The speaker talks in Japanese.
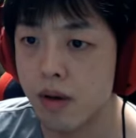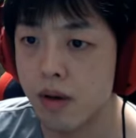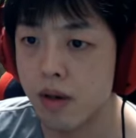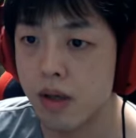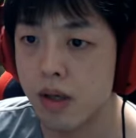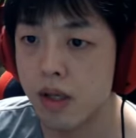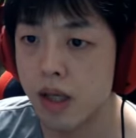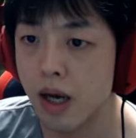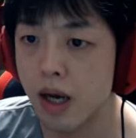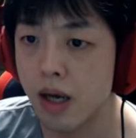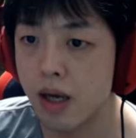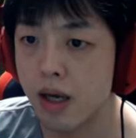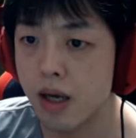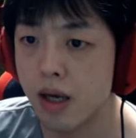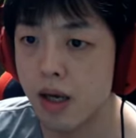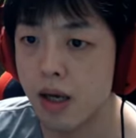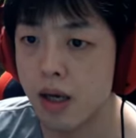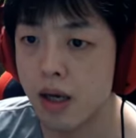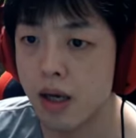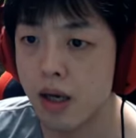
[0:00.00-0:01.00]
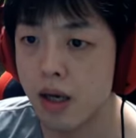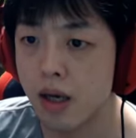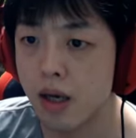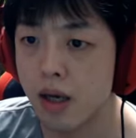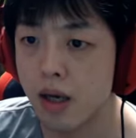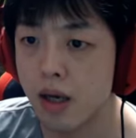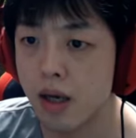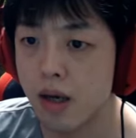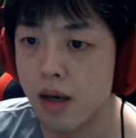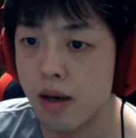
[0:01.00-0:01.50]
いない
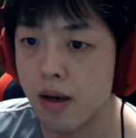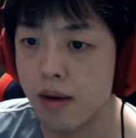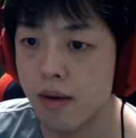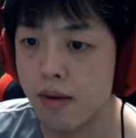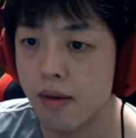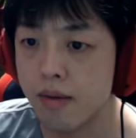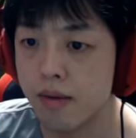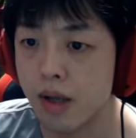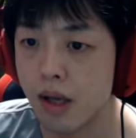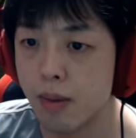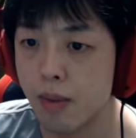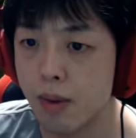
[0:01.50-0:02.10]
誰も